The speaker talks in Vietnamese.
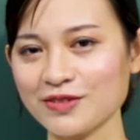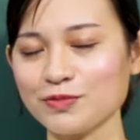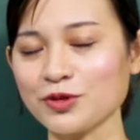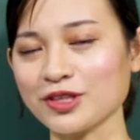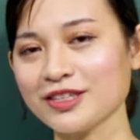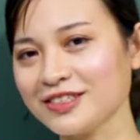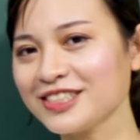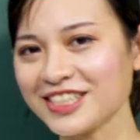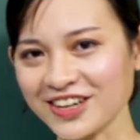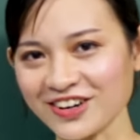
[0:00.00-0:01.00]
một thứ
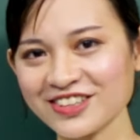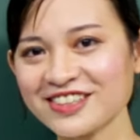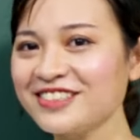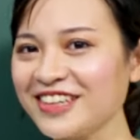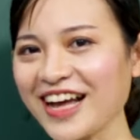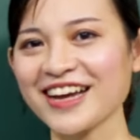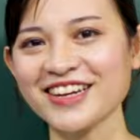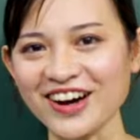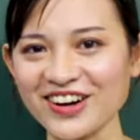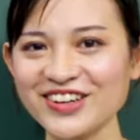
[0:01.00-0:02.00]
gì đó từ ai
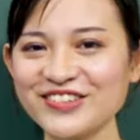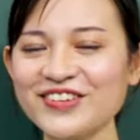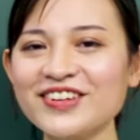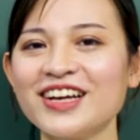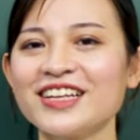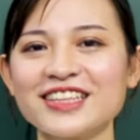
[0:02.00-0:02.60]
đó, đúng không?